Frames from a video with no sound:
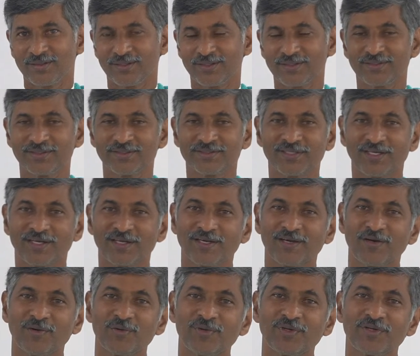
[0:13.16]
అయితే
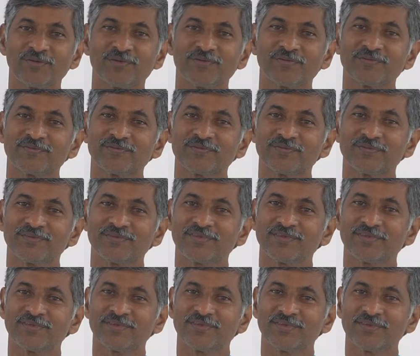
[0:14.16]
సన్నగా ఉండటం
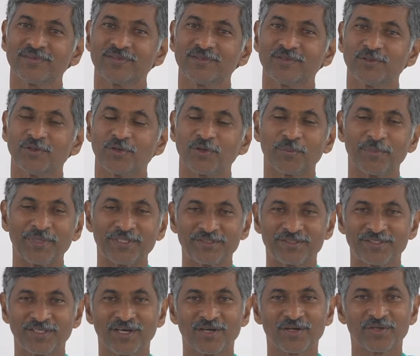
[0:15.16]
ఒక
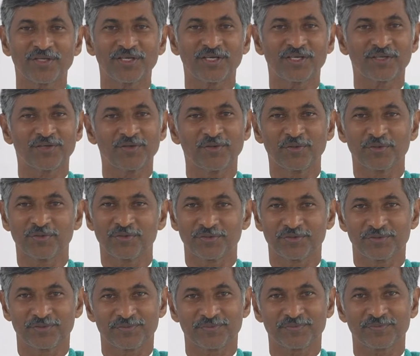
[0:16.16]
మంచి ఆరోగ్యానికి గుర్తు
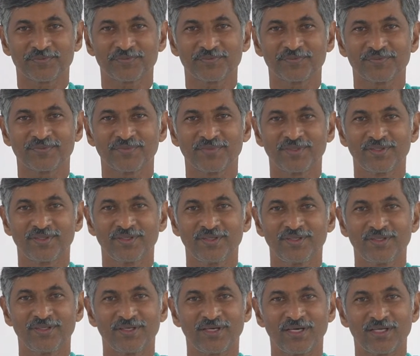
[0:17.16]

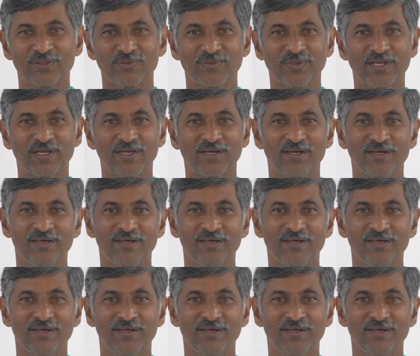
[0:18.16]
అందువల్ల